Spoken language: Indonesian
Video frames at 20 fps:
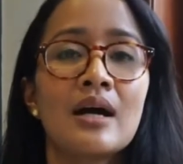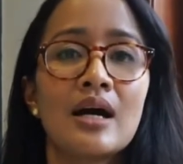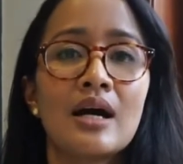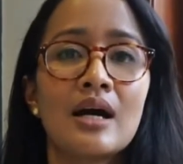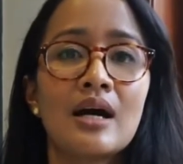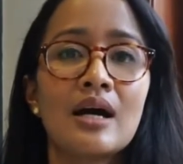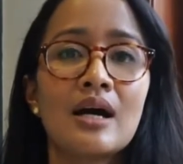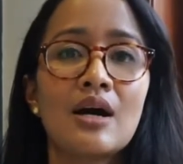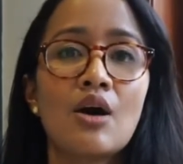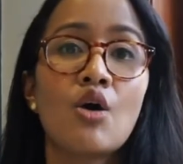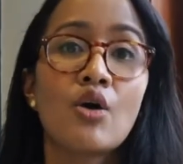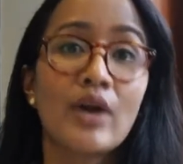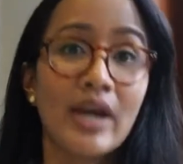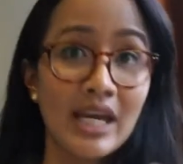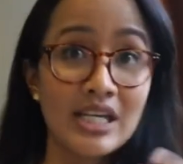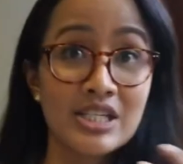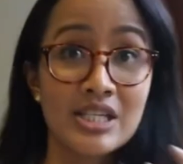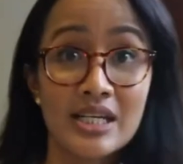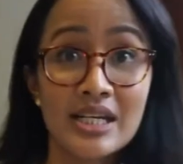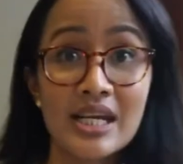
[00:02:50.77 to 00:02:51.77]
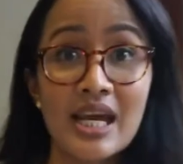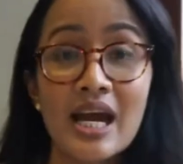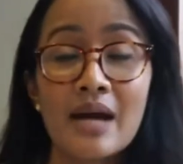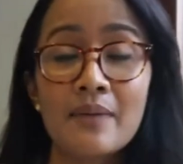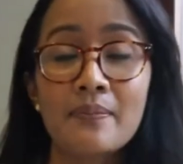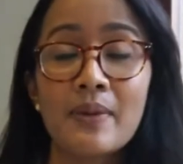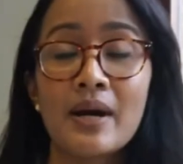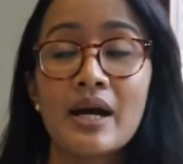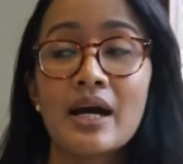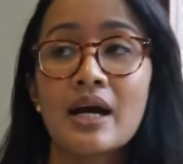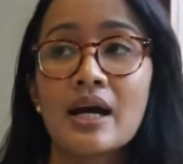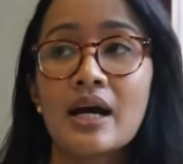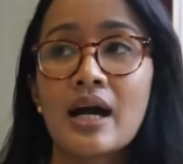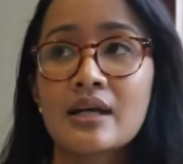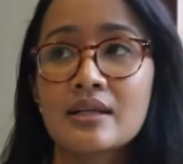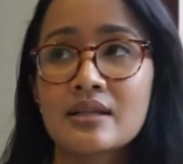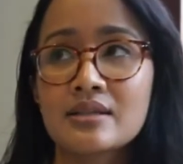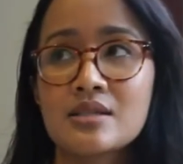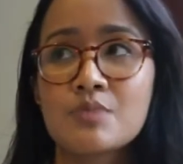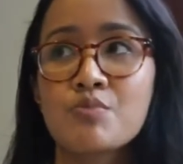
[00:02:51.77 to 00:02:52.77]
uh, occasionnya apa
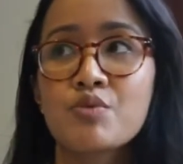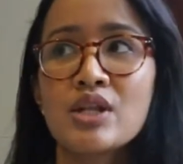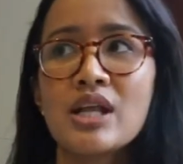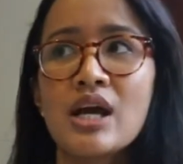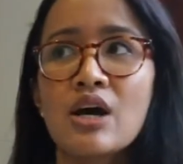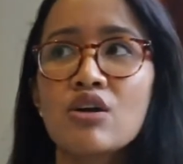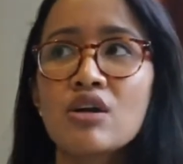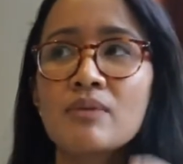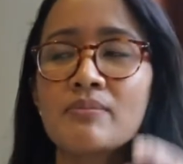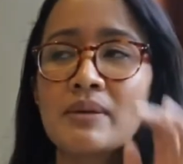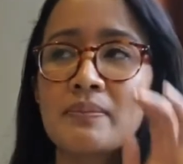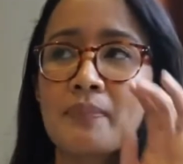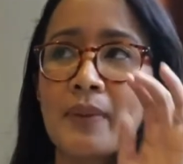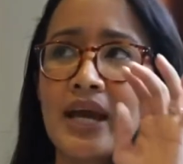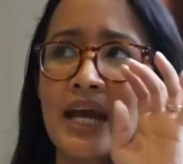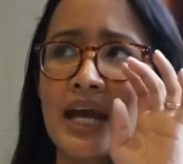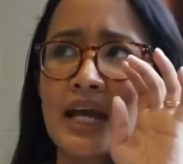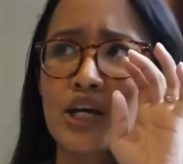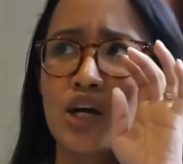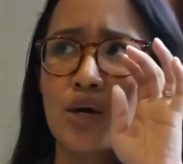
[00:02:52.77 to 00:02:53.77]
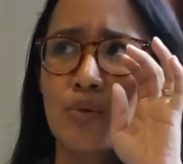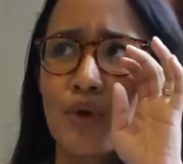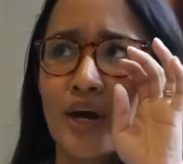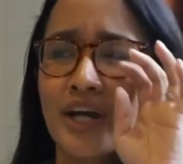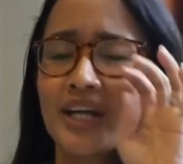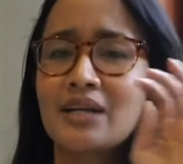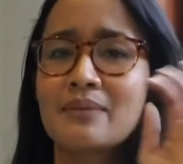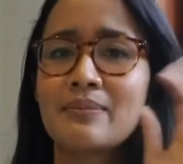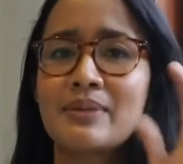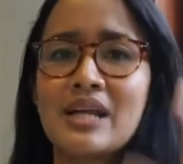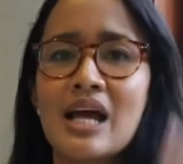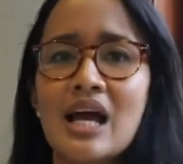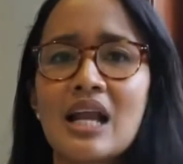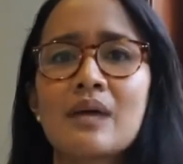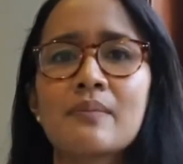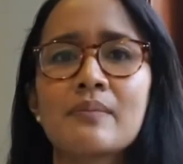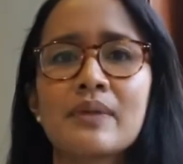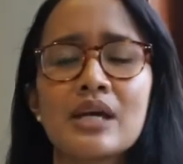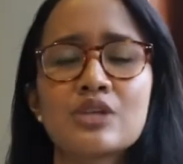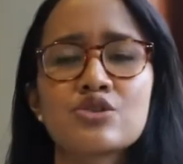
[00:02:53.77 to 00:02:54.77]
sebetulnya aku lebih pengen ngomongin lebih
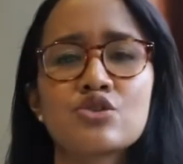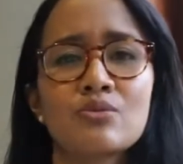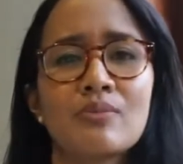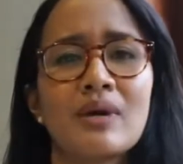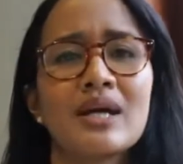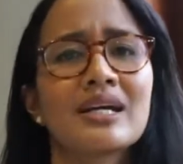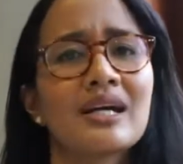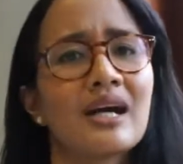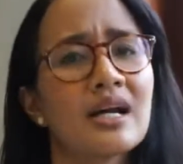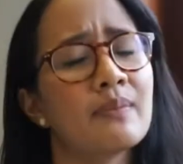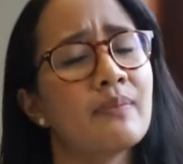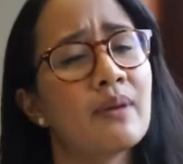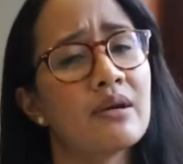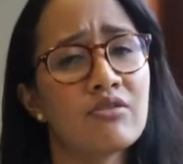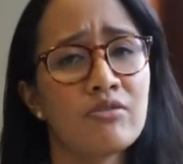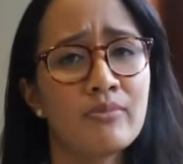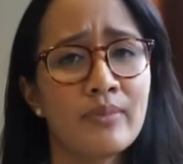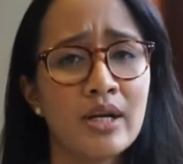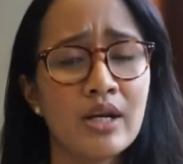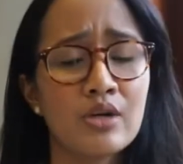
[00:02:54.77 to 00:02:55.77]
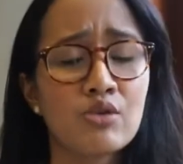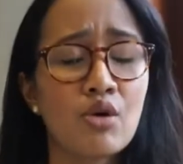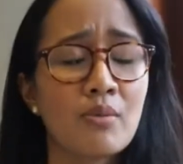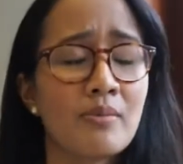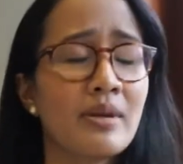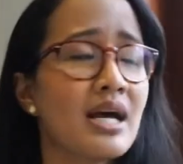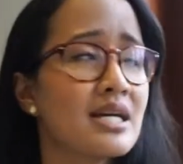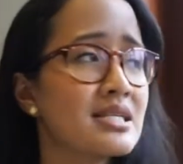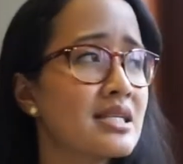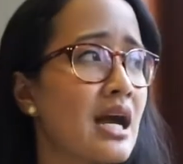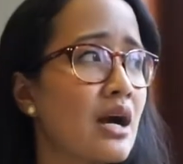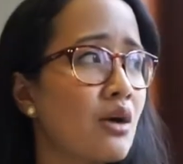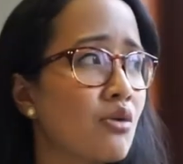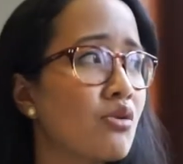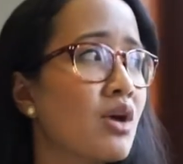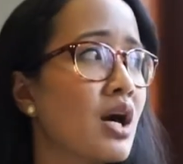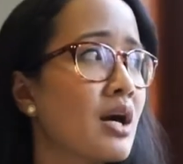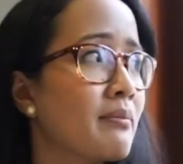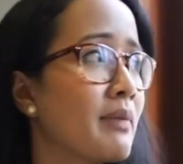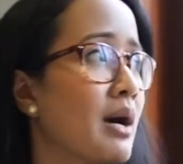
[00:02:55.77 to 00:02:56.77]
dalam ya cuman karena parfum ada 12 aku
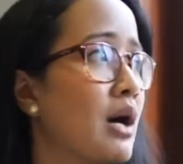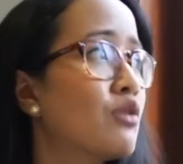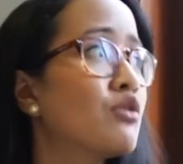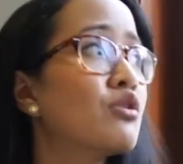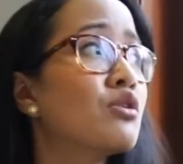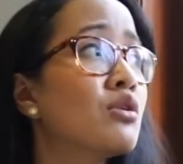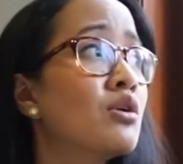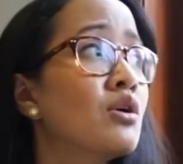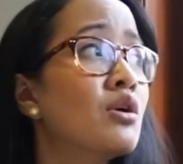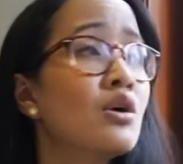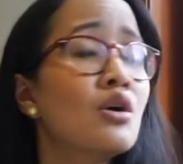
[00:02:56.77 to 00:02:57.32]
nggak mau